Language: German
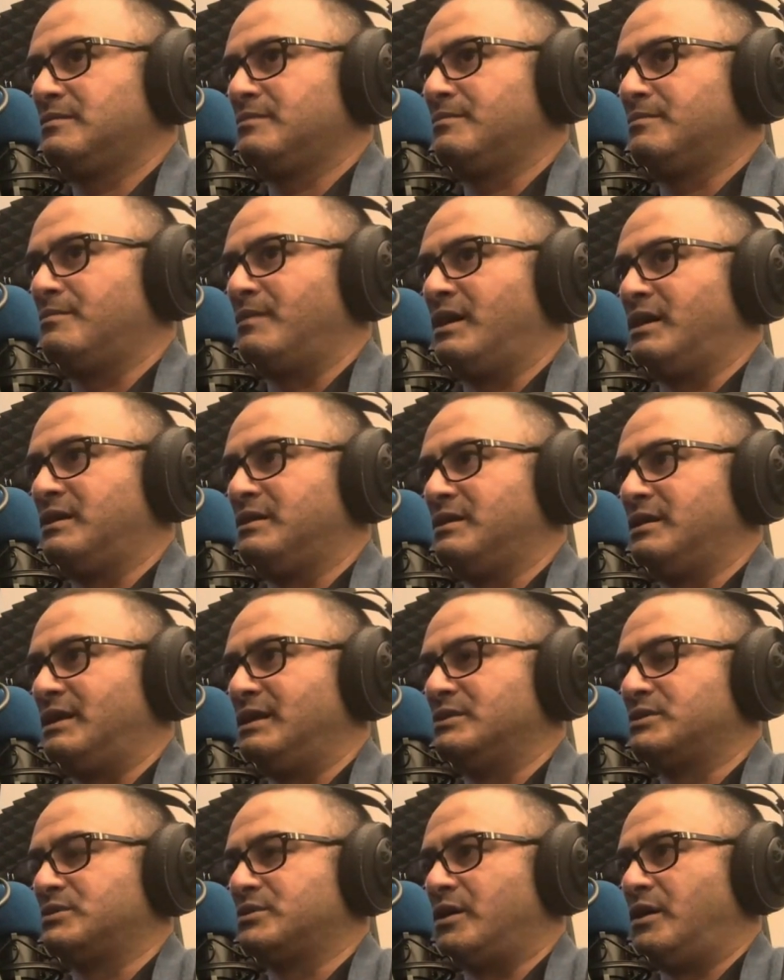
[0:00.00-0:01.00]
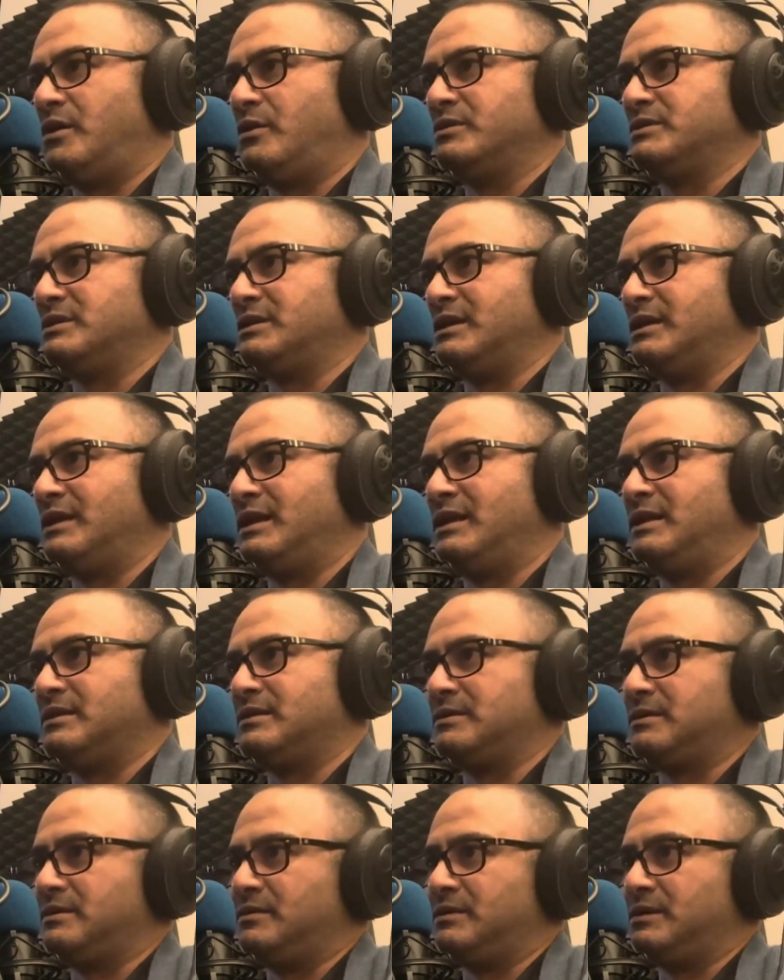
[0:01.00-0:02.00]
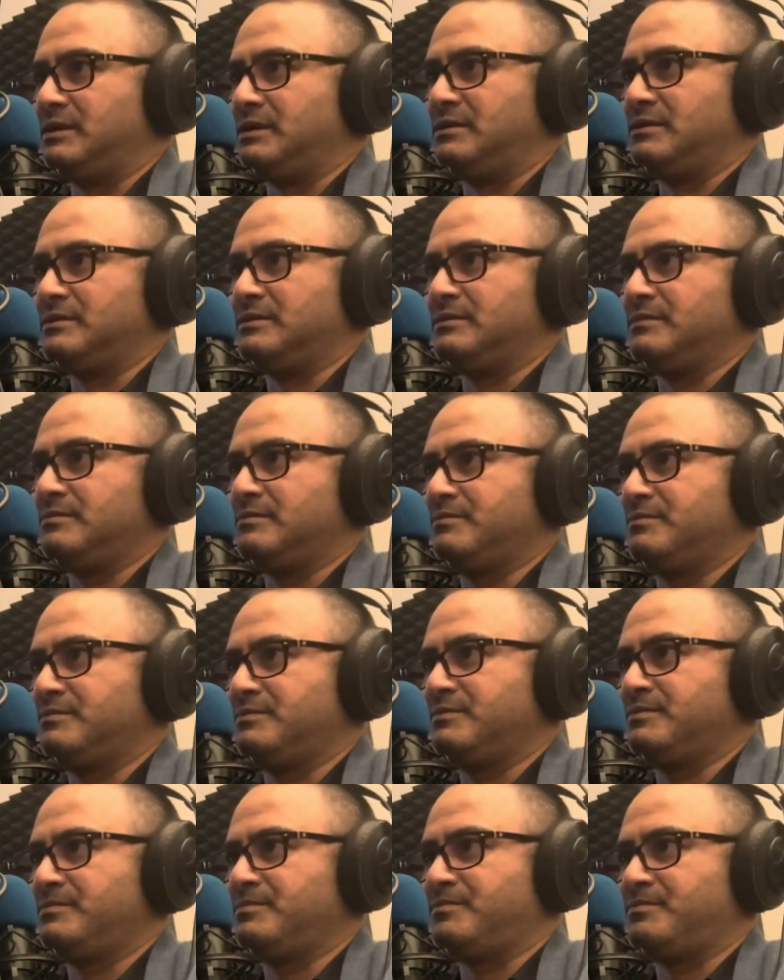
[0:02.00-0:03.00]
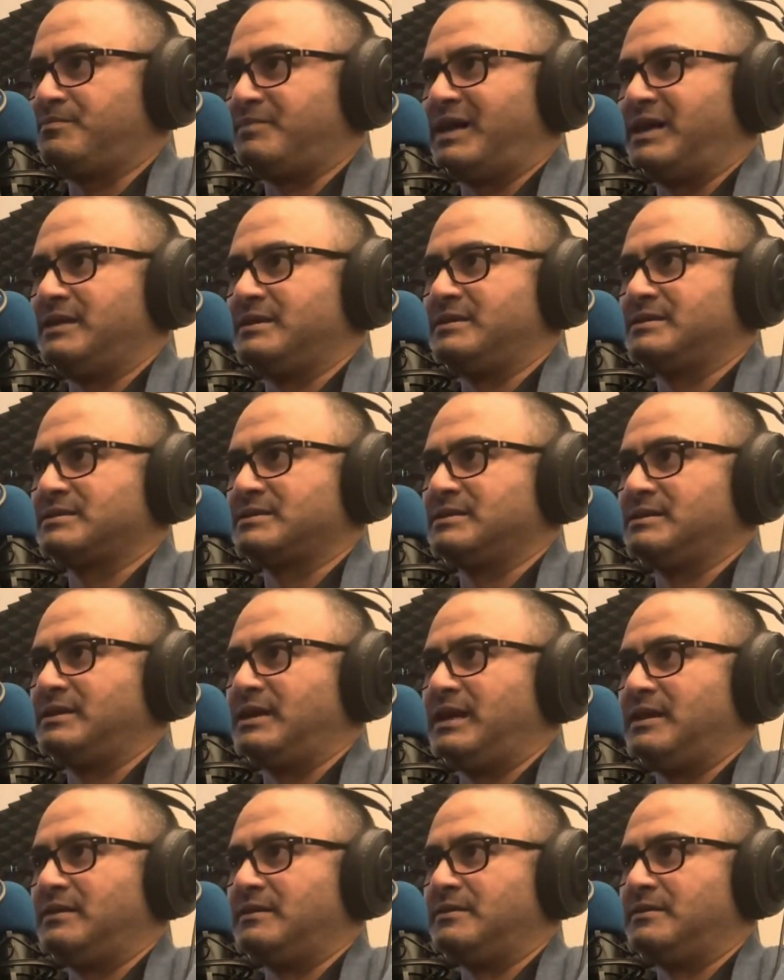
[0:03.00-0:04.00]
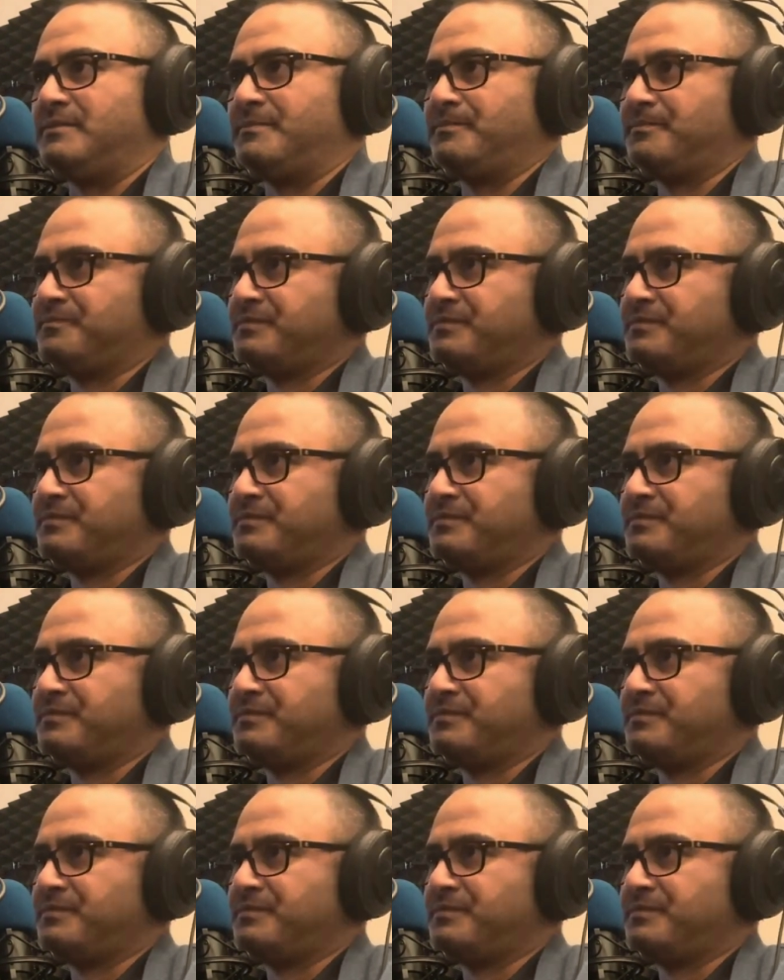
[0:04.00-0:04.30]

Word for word: mache dann halt zu Hause dann halt äh, beides in ein